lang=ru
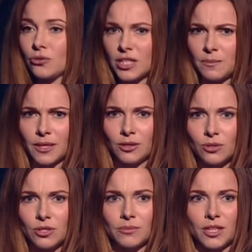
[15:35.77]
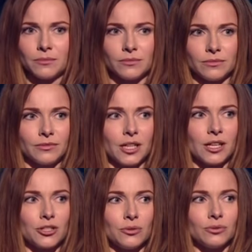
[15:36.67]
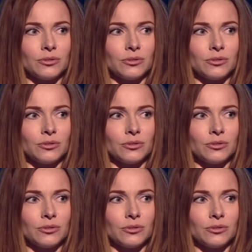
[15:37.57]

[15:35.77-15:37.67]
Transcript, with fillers: что я с подносом там выхожу,